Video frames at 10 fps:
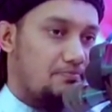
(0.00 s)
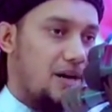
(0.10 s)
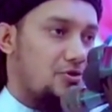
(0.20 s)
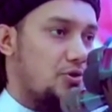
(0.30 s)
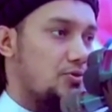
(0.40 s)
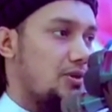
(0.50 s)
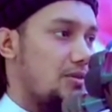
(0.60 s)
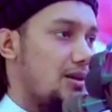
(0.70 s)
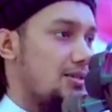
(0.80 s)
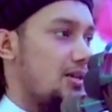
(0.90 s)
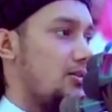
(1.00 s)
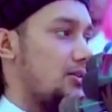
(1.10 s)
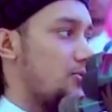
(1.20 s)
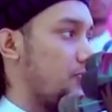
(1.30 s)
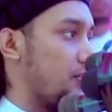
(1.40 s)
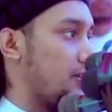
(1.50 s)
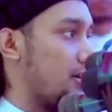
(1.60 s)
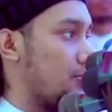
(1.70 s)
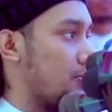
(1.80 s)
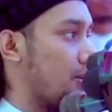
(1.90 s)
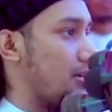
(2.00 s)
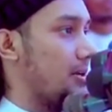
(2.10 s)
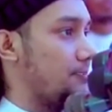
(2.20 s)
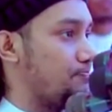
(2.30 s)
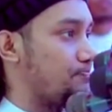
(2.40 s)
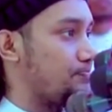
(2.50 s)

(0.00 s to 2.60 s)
পাঁচ অক্ত নামাজি হওয়ার তৌফিক দান করুন আমিন